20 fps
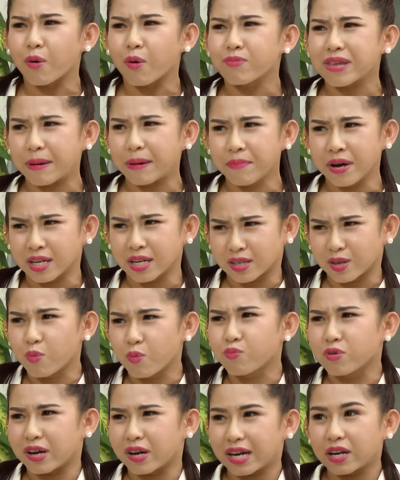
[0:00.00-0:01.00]
không dám hình
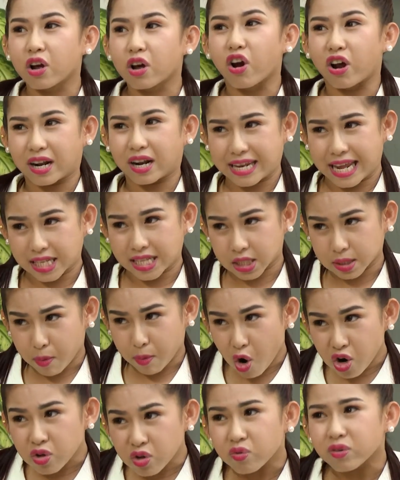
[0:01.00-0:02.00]
dung được cái đó gọi là dance
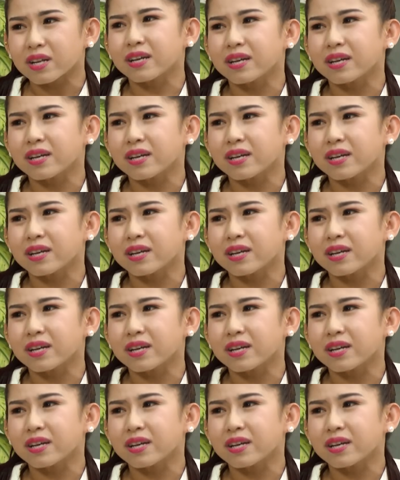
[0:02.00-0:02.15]
sport luôn